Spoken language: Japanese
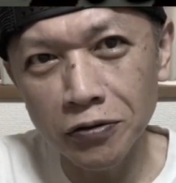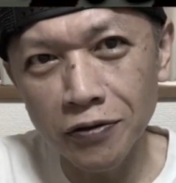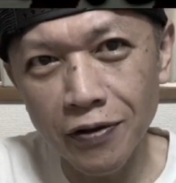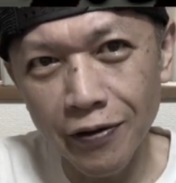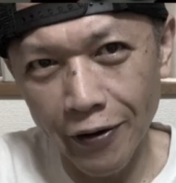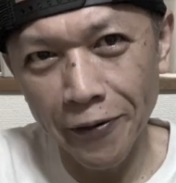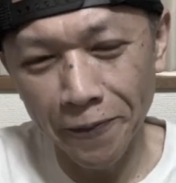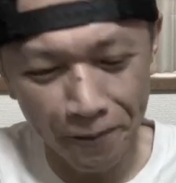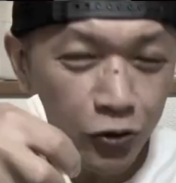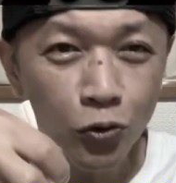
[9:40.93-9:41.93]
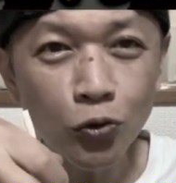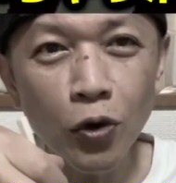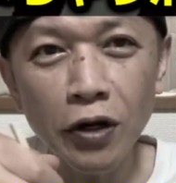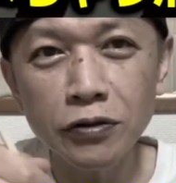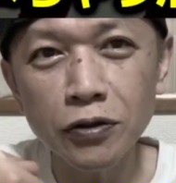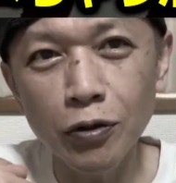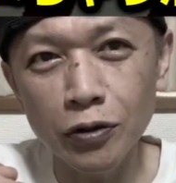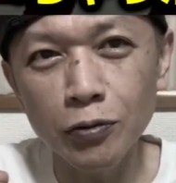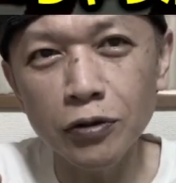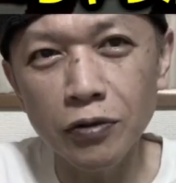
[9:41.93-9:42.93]
他では味わえないよう
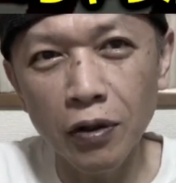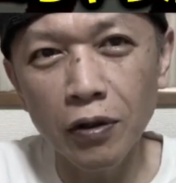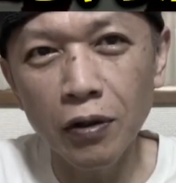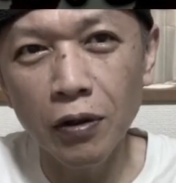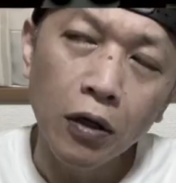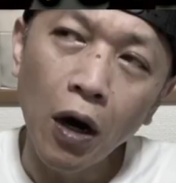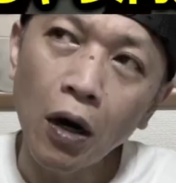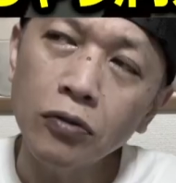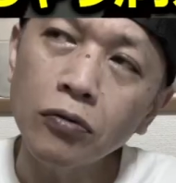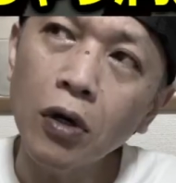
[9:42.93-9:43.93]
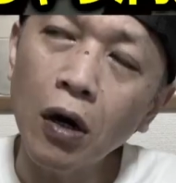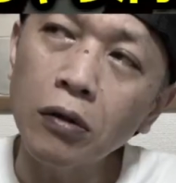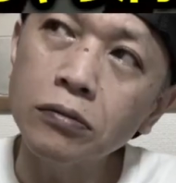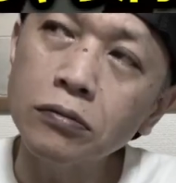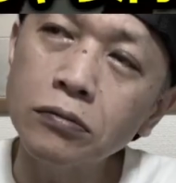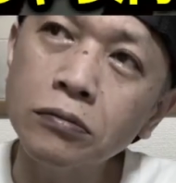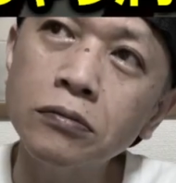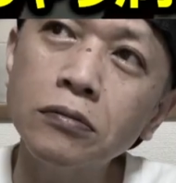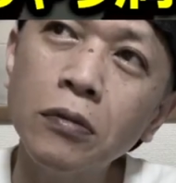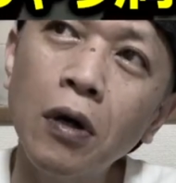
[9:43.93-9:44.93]
なこの商品ならではの個
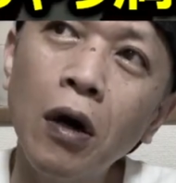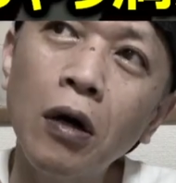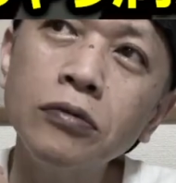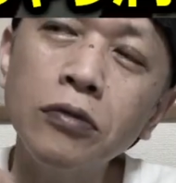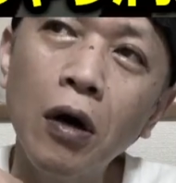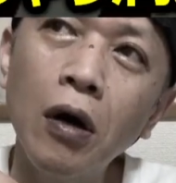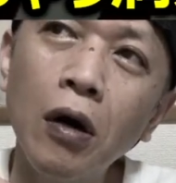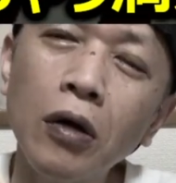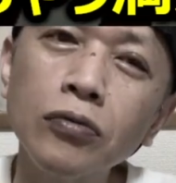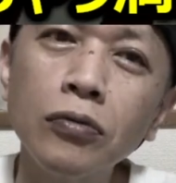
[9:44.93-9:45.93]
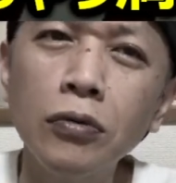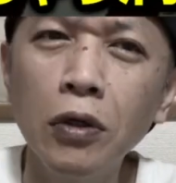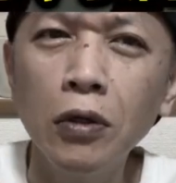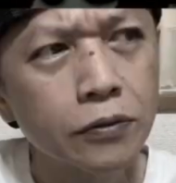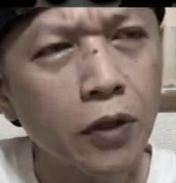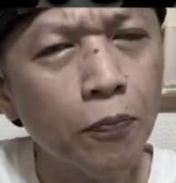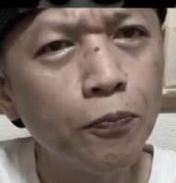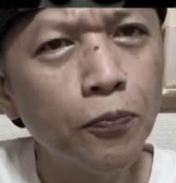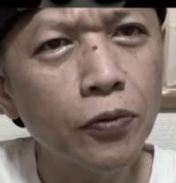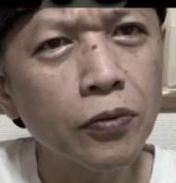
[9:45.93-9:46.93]
性があったら、もっと魅力が高まる
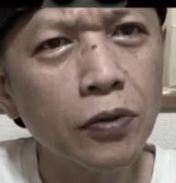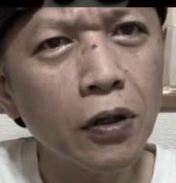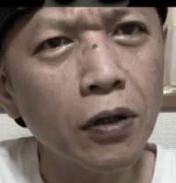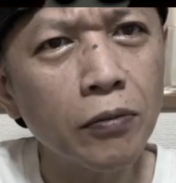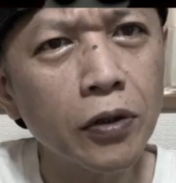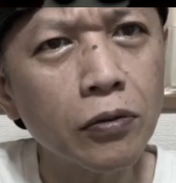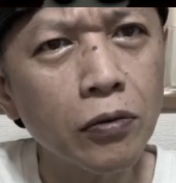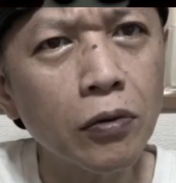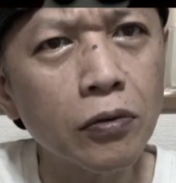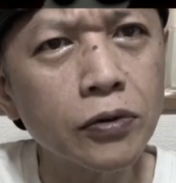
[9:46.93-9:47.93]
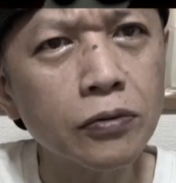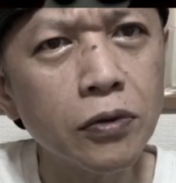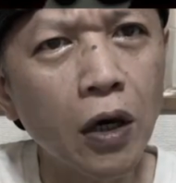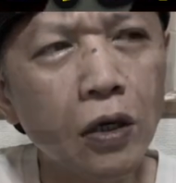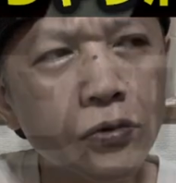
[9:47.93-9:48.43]
んじゃないかなというふうに思いま